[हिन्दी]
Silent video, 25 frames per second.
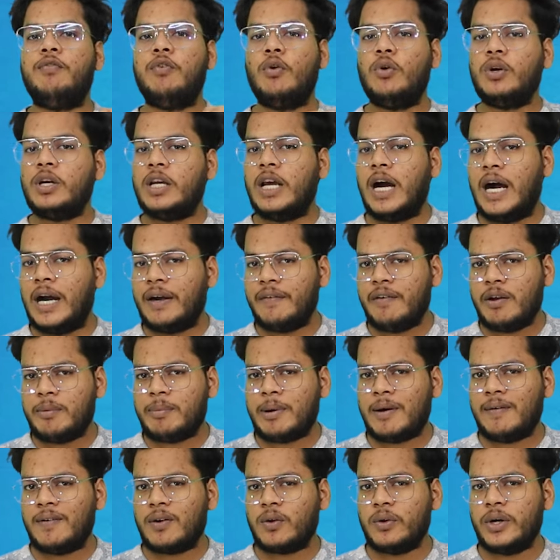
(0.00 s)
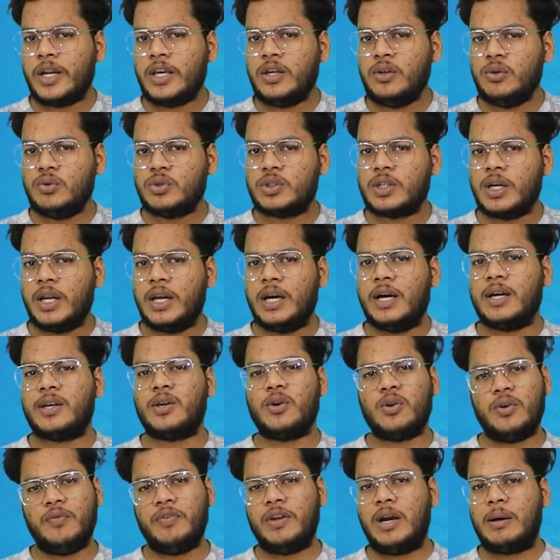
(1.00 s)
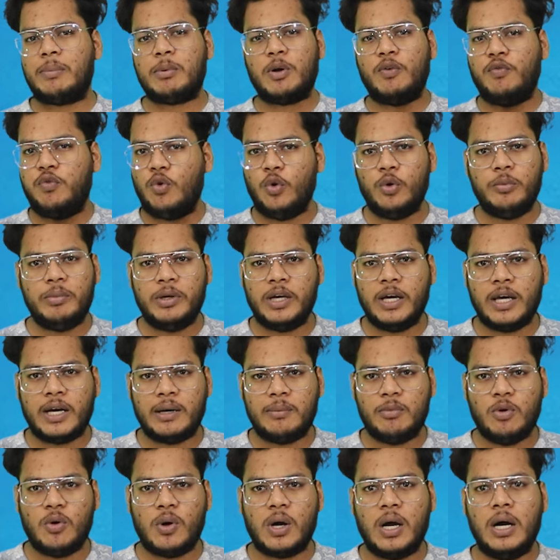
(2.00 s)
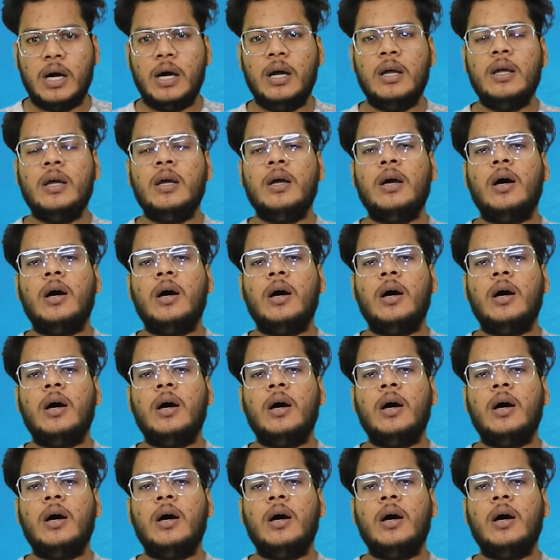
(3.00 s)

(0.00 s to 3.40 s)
फ़ोन की हार्डवेयर पावर को नहीं यूज़ करेगा क्योंकि फिर आपका फ़ोन भी गर्म होगा